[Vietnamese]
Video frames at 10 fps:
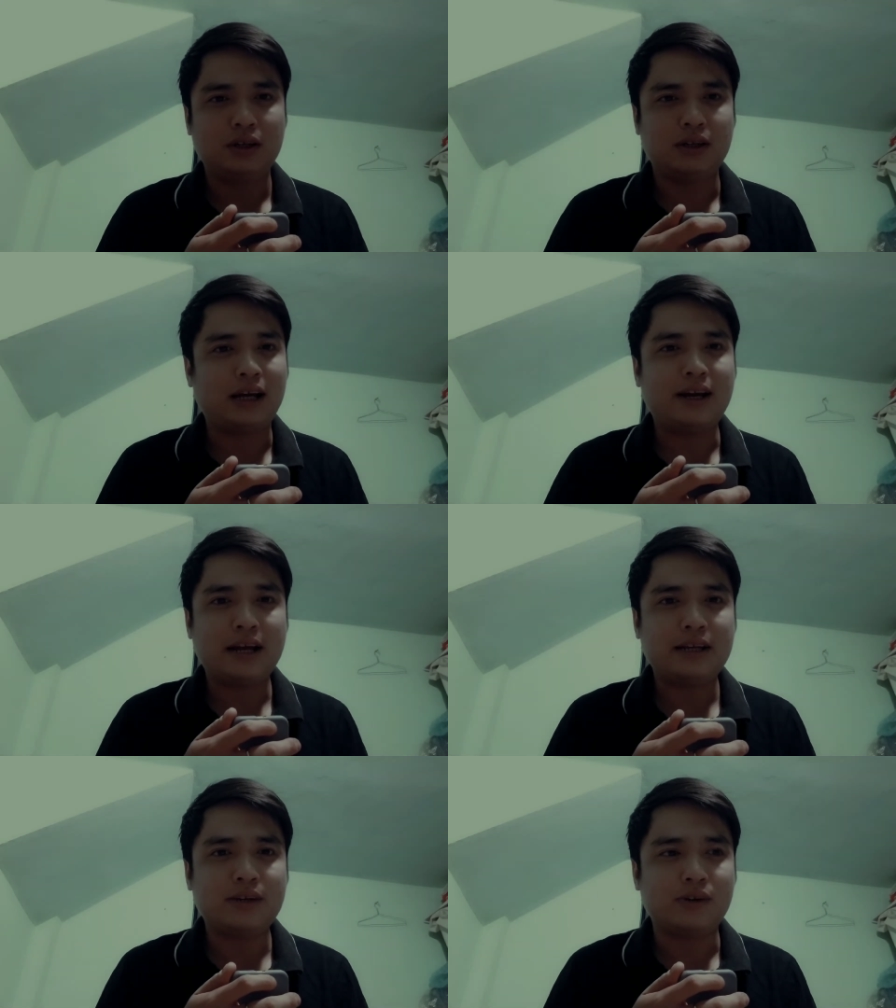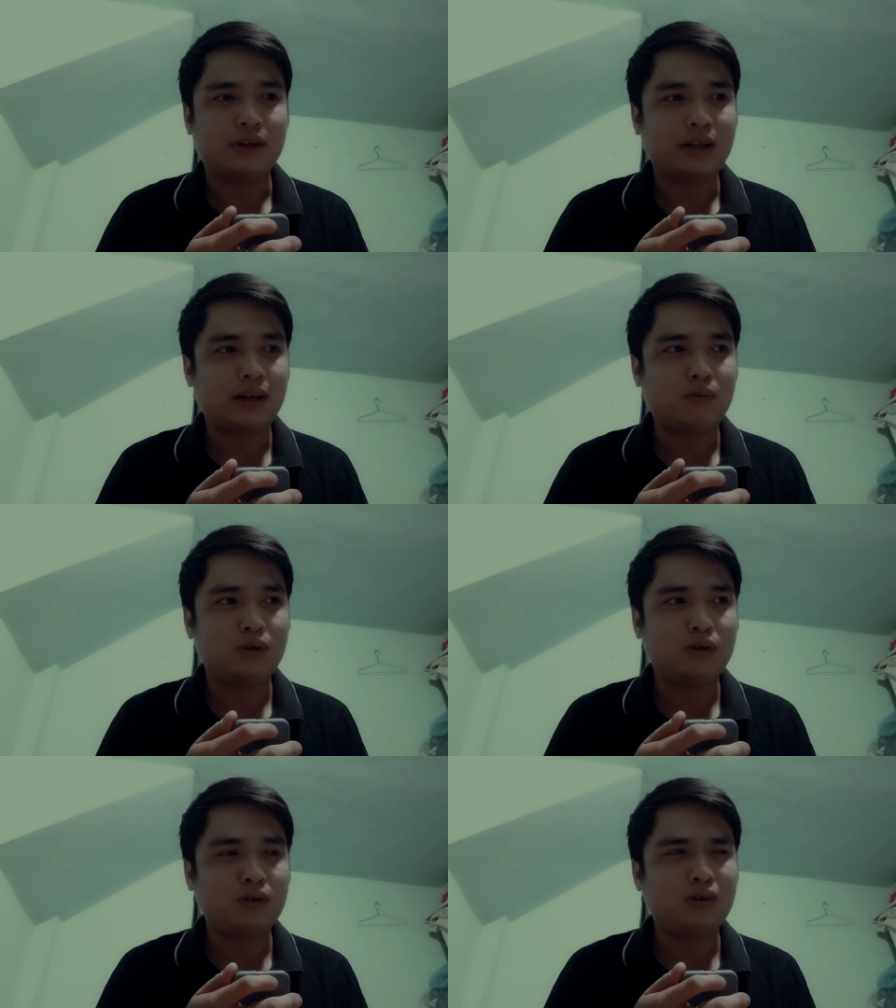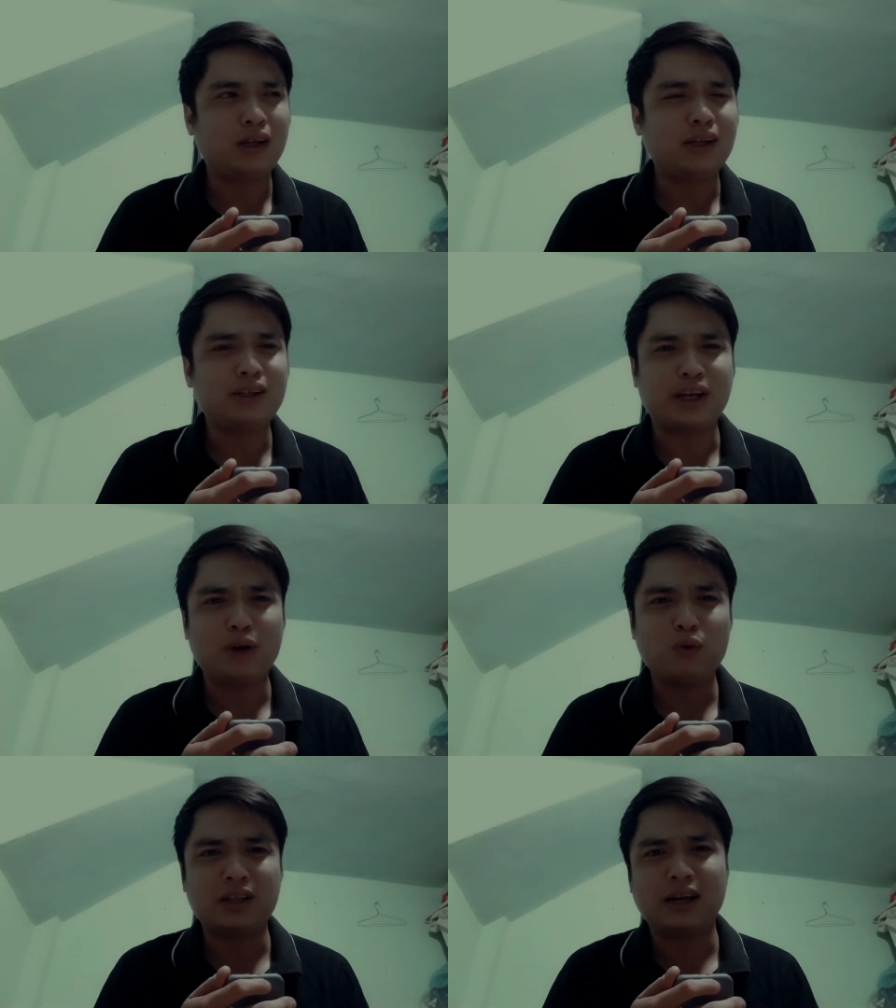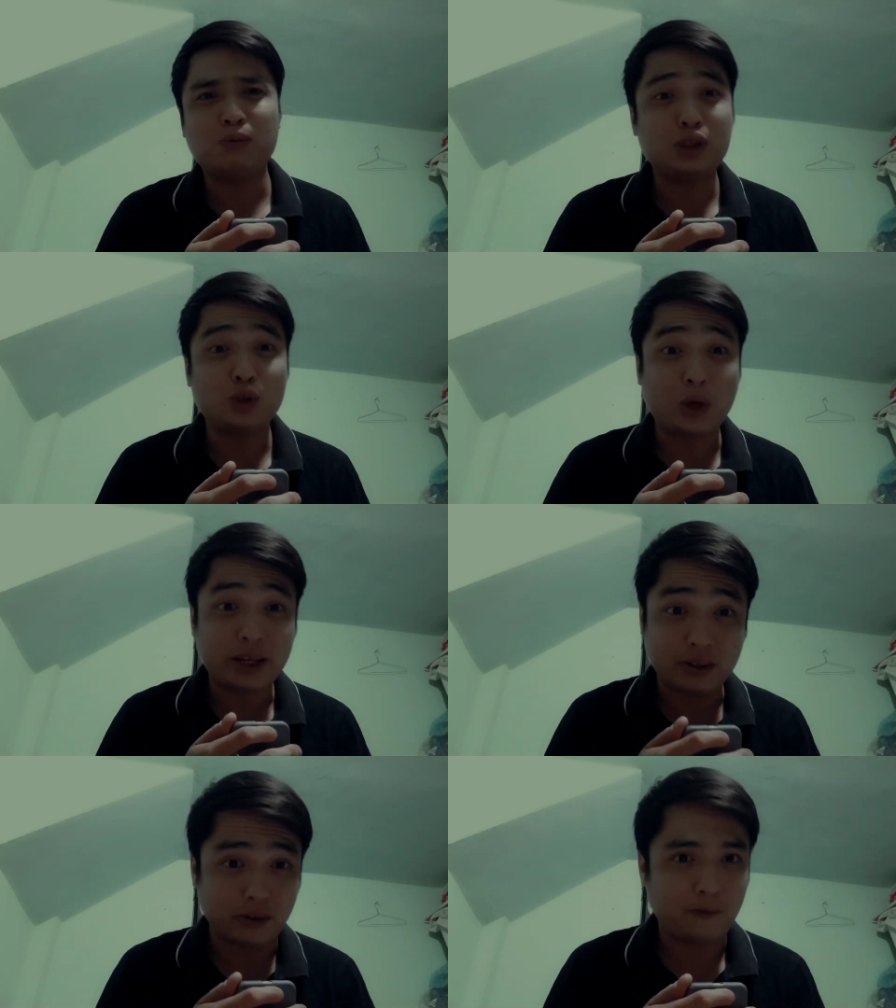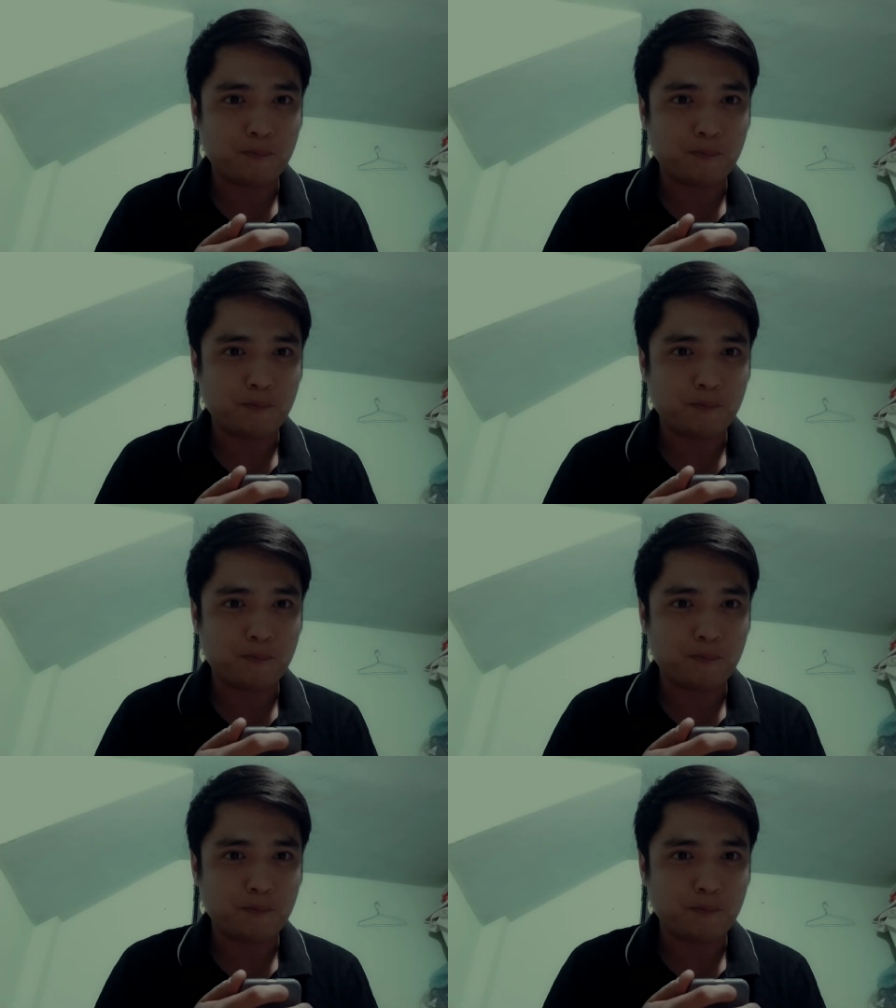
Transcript: người ta ở đây rồi người ta không có người ta chết chẽo người ta không có siêu thoát được